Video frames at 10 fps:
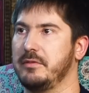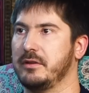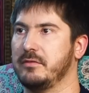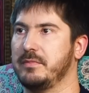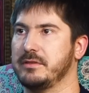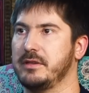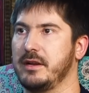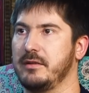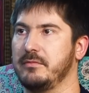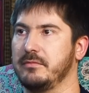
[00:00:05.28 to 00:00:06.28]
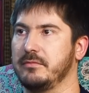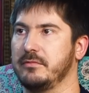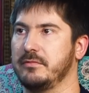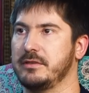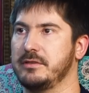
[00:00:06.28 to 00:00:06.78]
Во-первых, поздравим
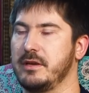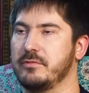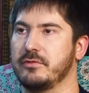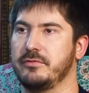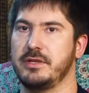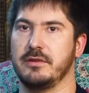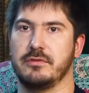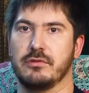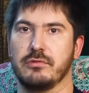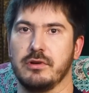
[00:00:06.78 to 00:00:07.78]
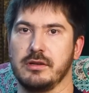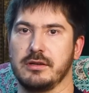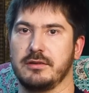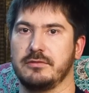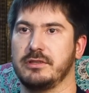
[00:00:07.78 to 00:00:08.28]
вас с тем, что все в
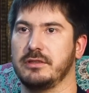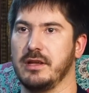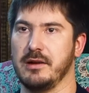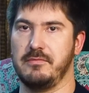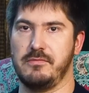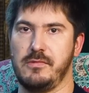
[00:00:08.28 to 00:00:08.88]
треугольниках всегда.